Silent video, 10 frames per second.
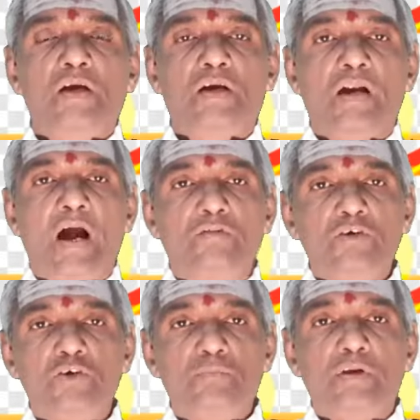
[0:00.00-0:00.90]

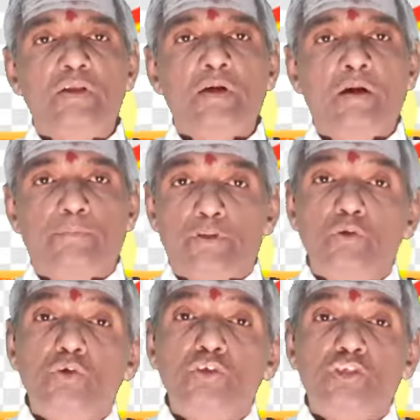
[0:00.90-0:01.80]
రావణుడు
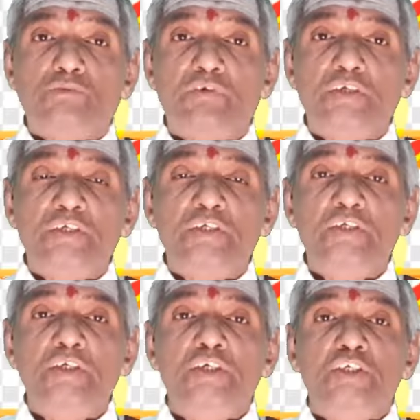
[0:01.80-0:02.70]
ప్రయోగించినటువంటి
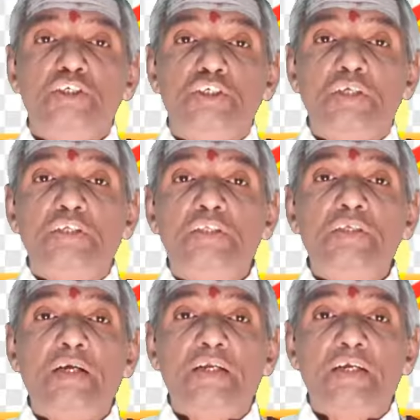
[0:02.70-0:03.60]
శక్తి
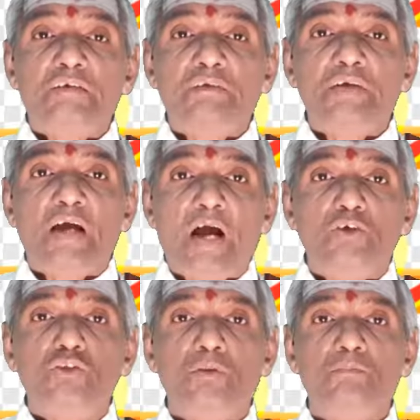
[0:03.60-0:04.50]
అనేటువంటి
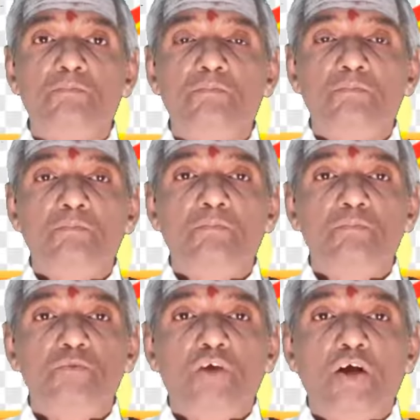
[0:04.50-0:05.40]
ఆయుధం
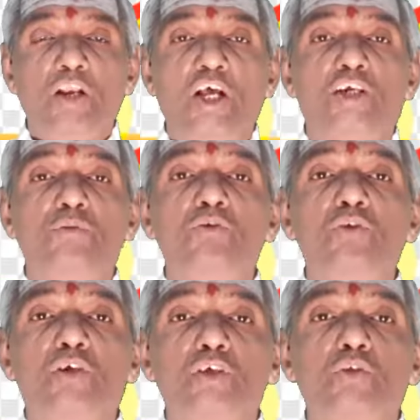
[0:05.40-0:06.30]
లక్ష్మణుని
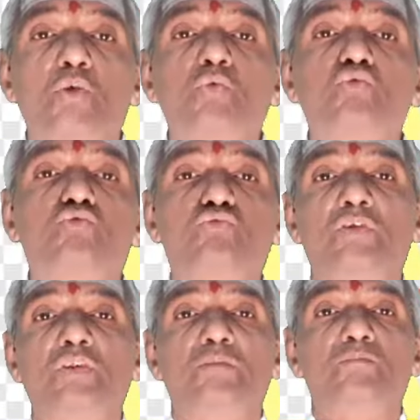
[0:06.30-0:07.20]
యొక్క ఎదురు
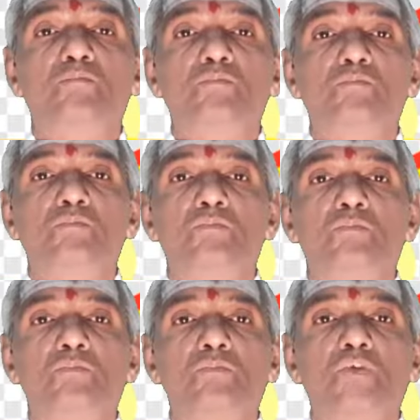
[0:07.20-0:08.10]
గుచ్చుకున్నది
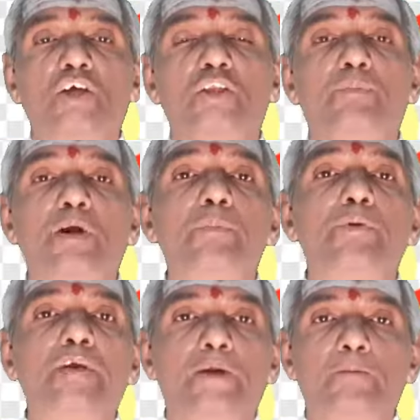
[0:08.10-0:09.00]
అతను
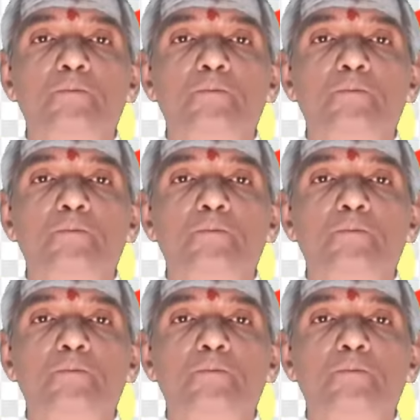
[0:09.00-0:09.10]
పడిపోయినాడు